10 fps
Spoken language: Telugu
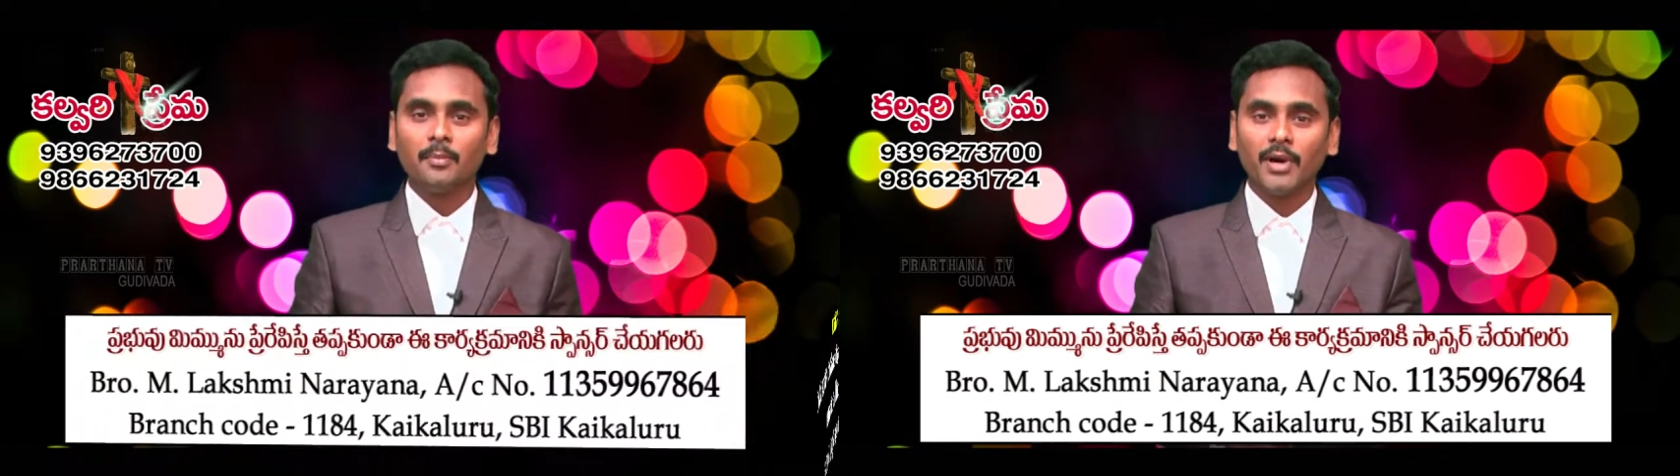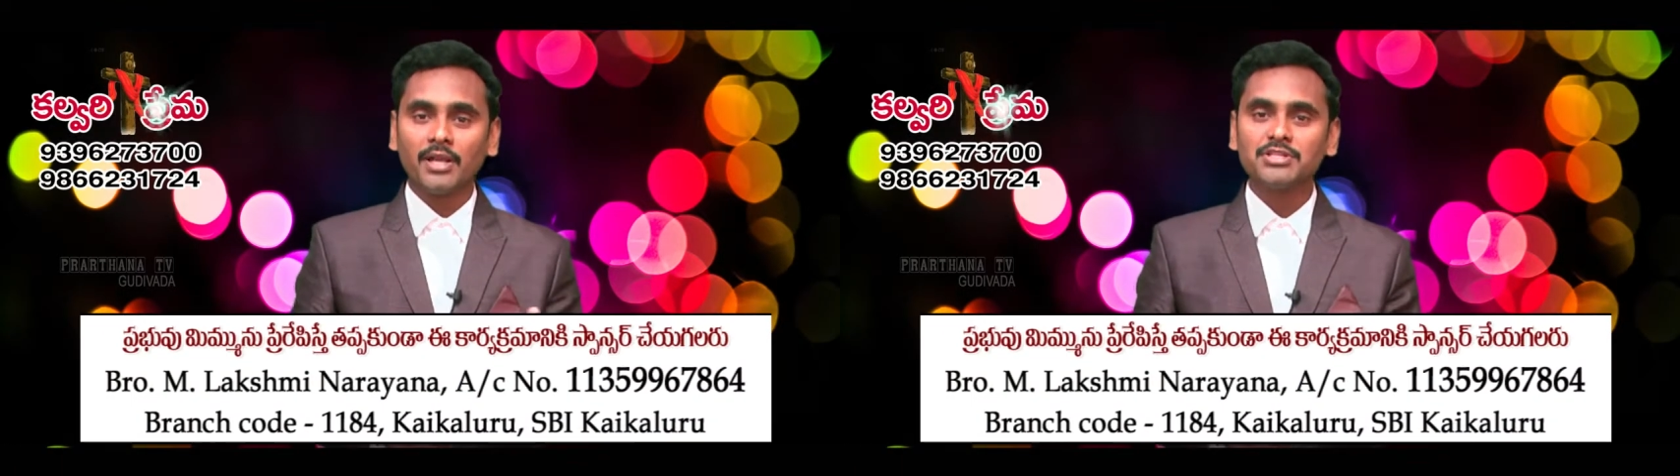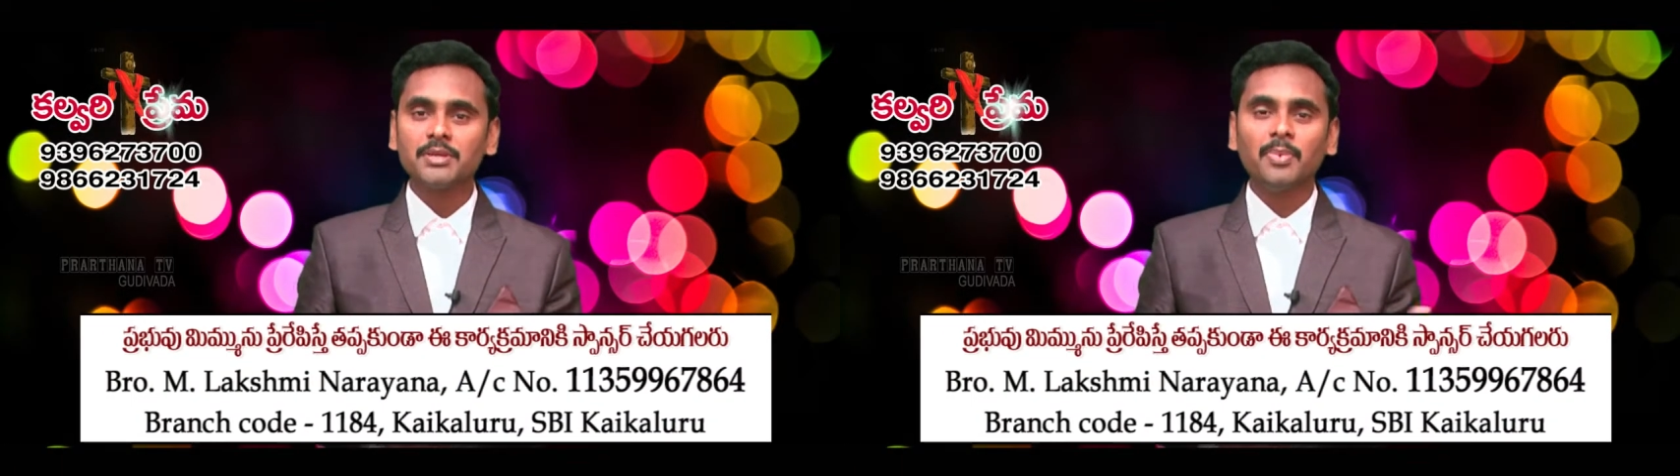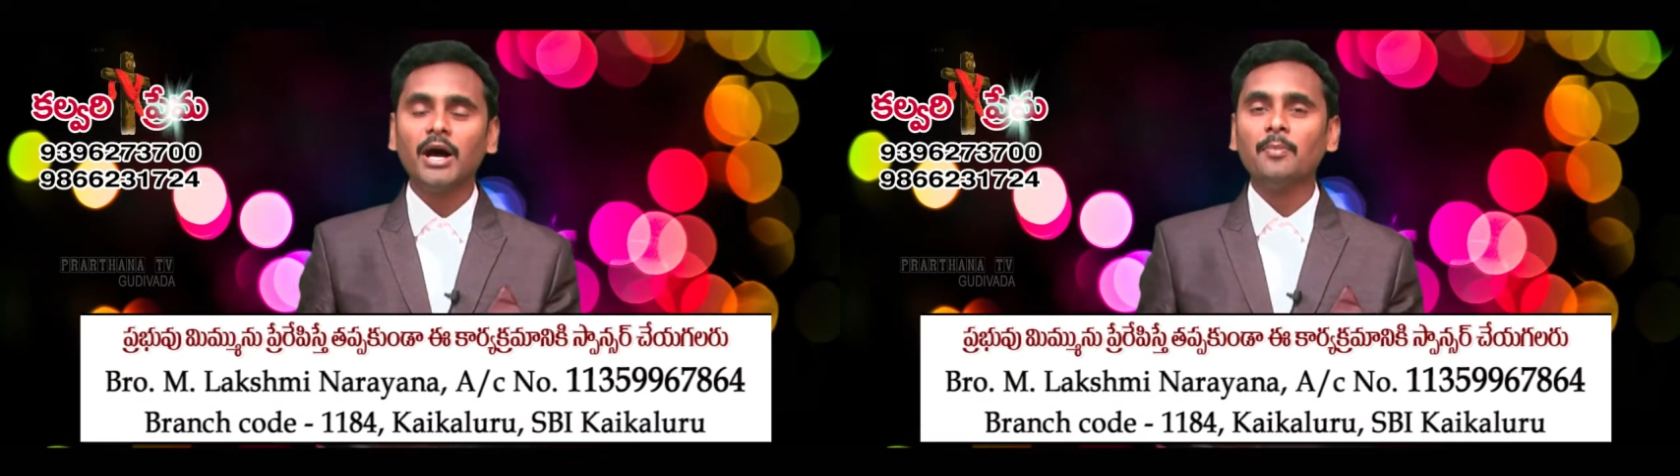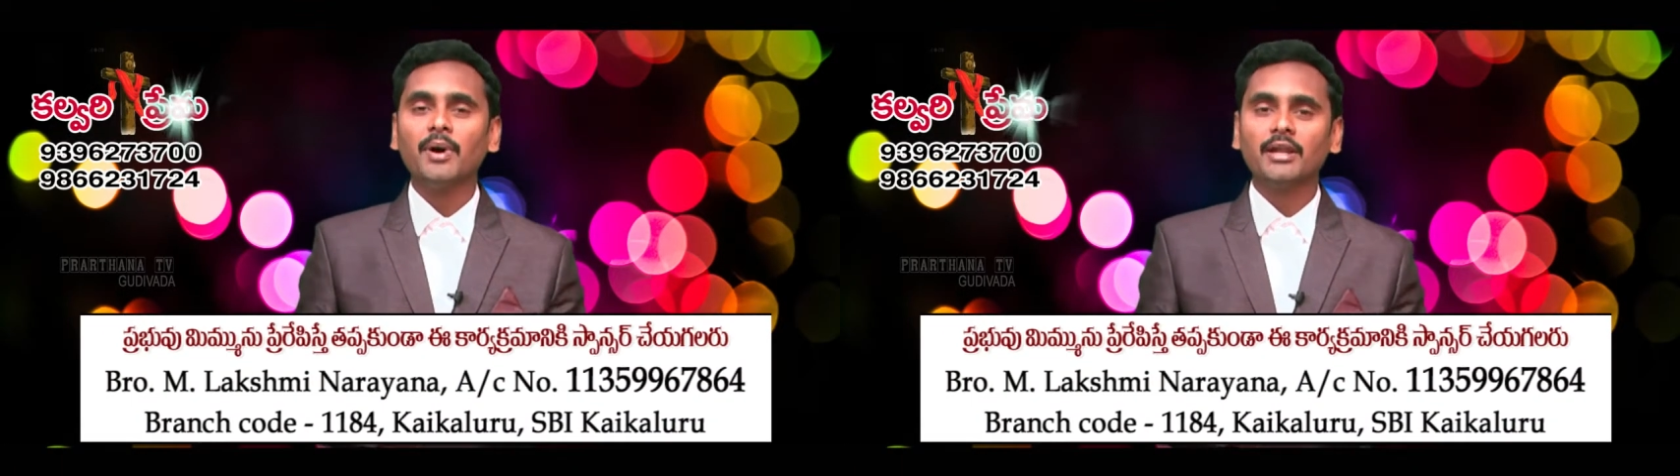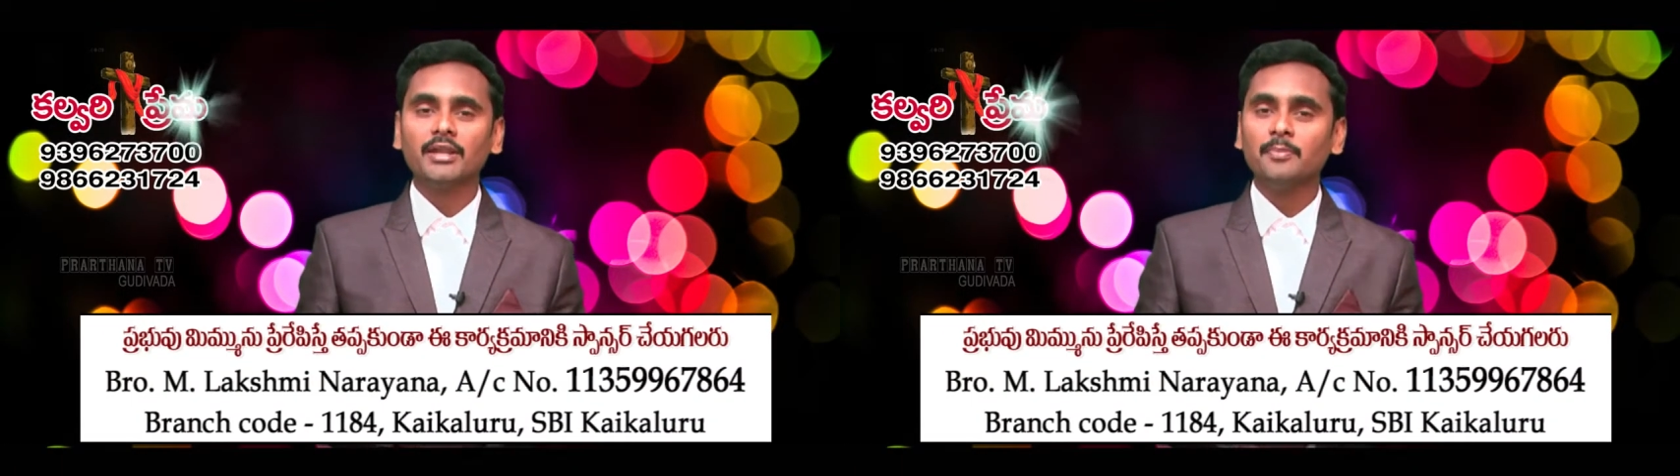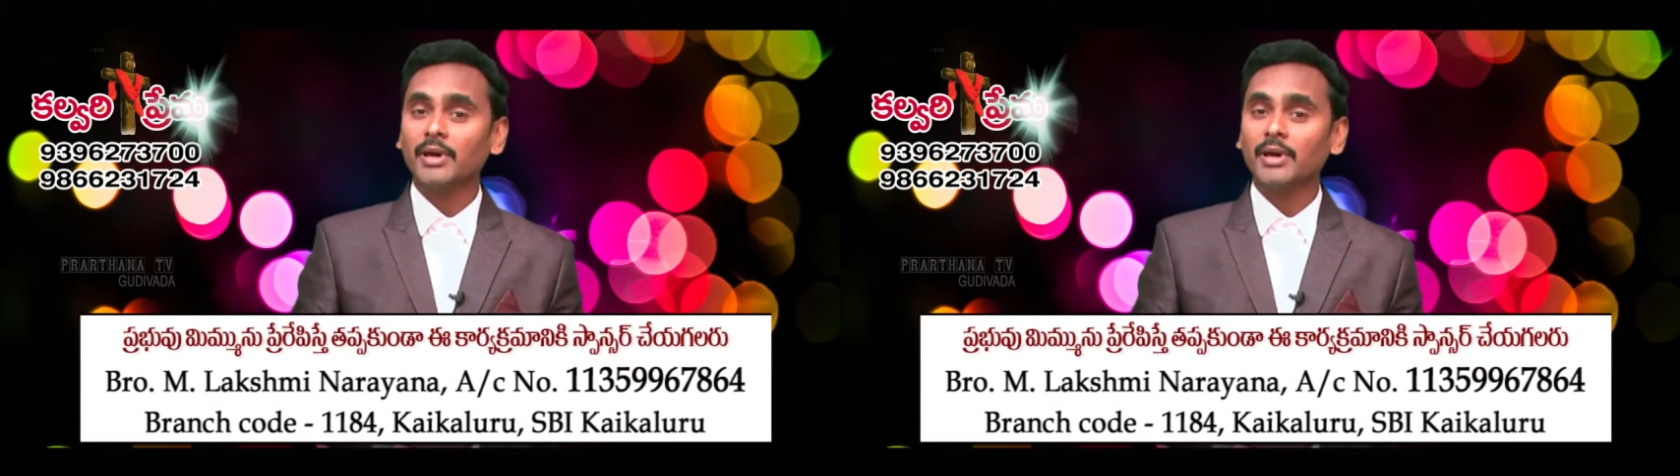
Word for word: మనిషి పాపాన్ని